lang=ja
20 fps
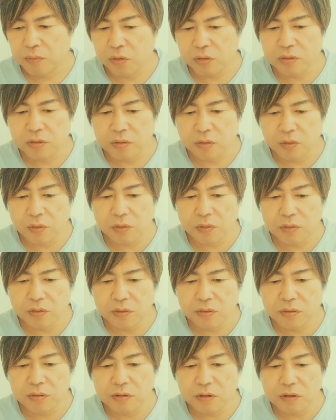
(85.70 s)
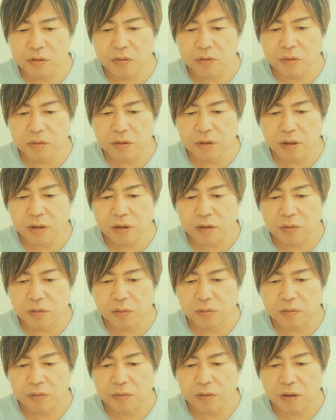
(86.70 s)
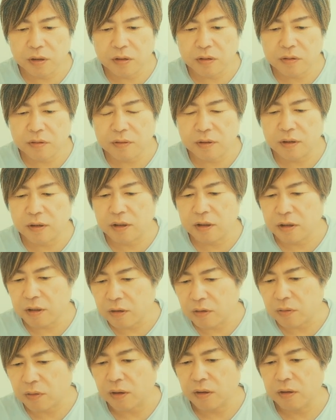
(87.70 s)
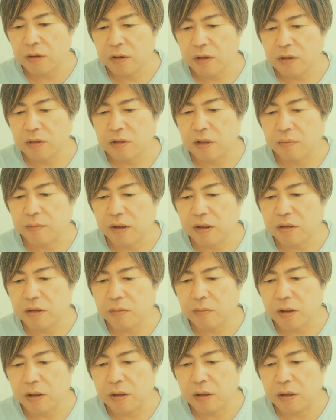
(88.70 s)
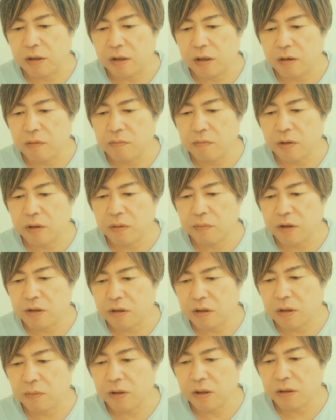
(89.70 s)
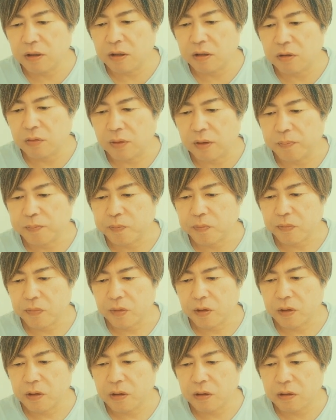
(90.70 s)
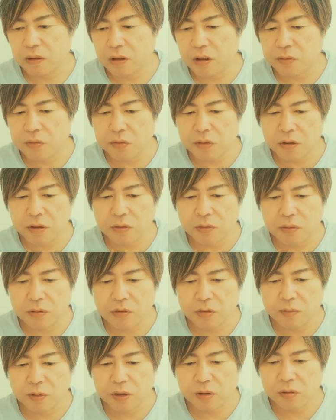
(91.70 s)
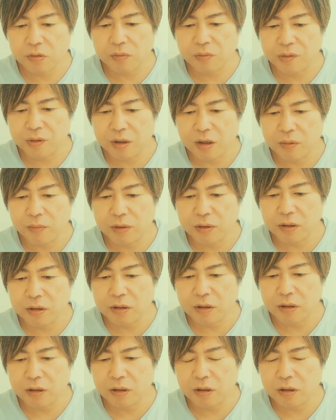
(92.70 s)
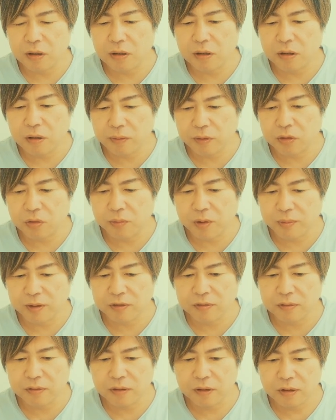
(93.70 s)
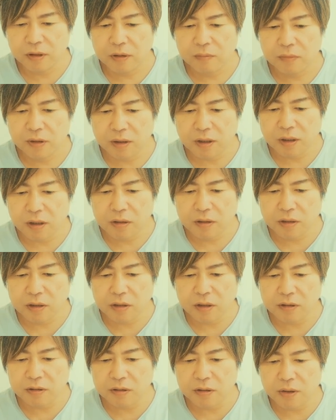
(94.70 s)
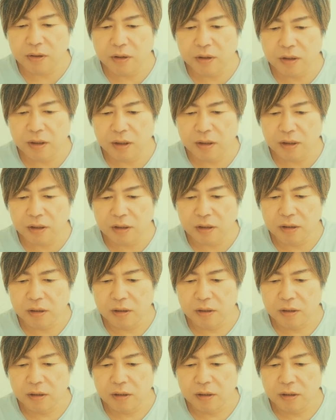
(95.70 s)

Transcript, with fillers: 僕の友人の家に突撃取材に来たりとか、様々な現場で待ち構えたりとか、関係のない人たちを巻き込むのはやめていただければと思います。また、事実ではない